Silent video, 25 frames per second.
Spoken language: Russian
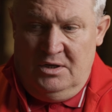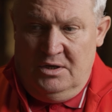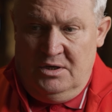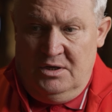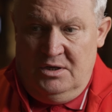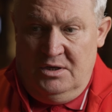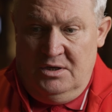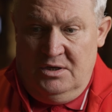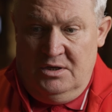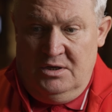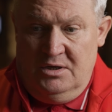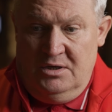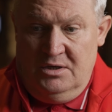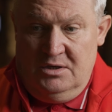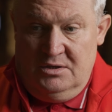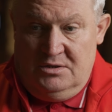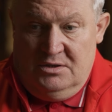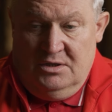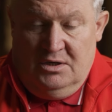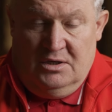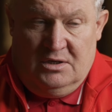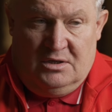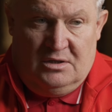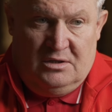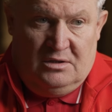А
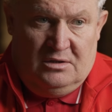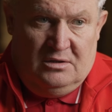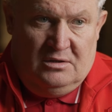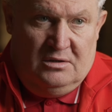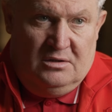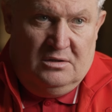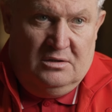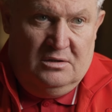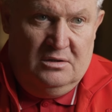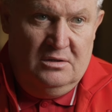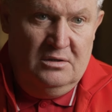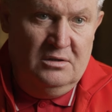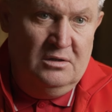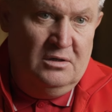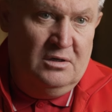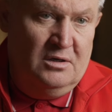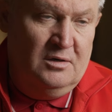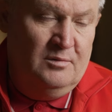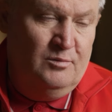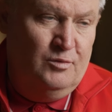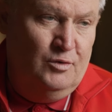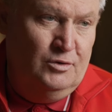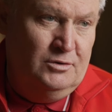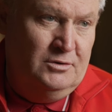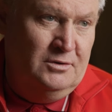как? Э,
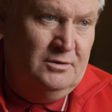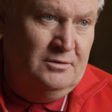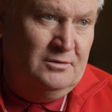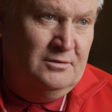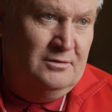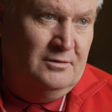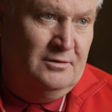работать,